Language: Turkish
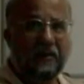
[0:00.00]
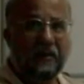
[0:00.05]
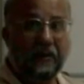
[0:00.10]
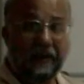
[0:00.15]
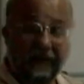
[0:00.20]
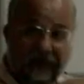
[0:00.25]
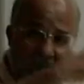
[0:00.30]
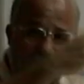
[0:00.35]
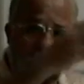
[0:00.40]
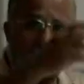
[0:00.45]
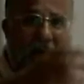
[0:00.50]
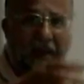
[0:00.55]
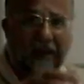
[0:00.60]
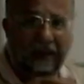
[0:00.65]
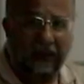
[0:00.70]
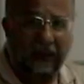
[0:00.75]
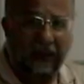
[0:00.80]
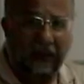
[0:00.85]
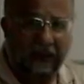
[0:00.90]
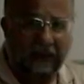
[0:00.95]
ne
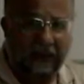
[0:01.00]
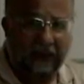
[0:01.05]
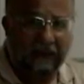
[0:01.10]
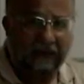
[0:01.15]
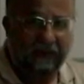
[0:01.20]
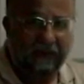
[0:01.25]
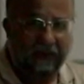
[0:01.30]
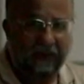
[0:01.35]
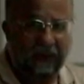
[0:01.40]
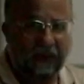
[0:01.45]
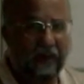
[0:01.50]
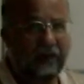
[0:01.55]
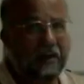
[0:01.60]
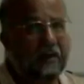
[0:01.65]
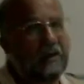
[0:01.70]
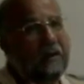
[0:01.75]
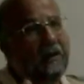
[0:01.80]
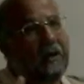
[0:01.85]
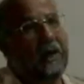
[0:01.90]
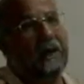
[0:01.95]
manaya geldiğini
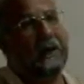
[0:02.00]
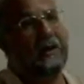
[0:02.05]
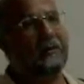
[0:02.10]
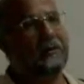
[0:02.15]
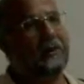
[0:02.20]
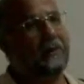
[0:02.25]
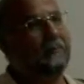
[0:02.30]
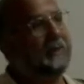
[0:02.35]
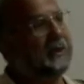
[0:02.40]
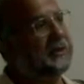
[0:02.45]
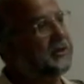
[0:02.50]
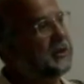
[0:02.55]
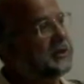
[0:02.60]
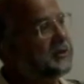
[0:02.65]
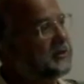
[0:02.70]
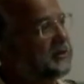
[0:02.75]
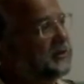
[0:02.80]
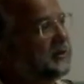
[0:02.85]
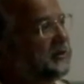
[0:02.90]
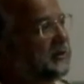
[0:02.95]
Allah'tan
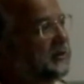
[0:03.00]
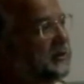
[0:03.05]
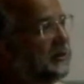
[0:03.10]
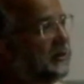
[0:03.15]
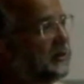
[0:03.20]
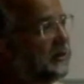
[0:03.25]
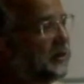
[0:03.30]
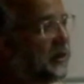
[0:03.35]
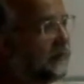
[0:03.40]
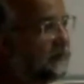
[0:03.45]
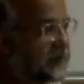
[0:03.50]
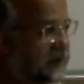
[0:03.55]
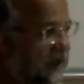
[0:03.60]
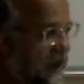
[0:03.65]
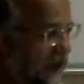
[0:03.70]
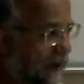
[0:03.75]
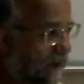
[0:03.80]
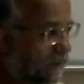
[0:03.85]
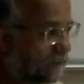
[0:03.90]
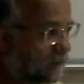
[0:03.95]
başkası
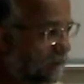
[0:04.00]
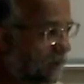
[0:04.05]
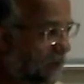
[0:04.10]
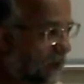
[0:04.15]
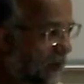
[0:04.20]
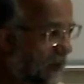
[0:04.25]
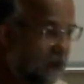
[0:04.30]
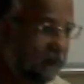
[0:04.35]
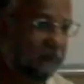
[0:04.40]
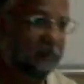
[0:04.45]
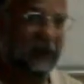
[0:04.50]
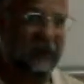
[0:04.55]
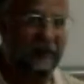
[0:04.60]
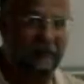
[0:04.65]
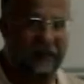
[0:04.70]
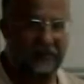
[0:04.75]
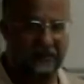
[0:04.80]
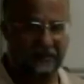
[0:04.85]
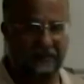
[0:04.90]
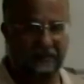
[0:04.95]
kimse
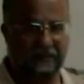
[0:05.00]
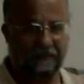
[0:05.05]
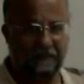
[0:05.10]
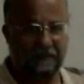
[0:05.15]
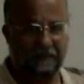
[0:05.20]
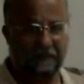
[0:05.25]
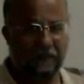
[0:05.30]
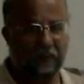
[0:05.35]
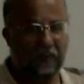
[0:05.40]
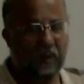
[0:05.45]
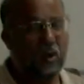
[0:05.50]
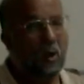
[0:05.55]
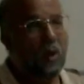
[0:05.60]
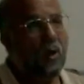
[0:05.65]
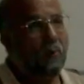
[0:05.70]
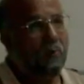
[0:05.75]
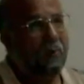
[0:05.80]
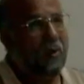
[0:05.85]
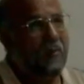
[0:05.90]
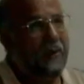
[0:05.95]
bilemez.
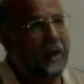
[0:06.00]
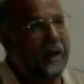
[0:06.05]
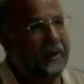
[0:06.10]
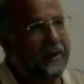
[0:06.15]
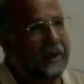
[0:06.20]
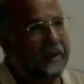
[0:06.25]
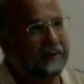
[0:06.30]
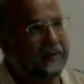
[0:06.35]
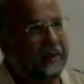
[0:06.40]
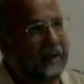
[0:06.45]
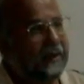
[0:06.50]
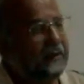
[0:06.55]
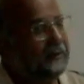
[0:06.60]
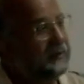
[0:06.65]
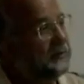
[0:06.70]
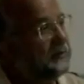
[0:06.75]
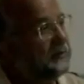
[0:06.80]
Bu manada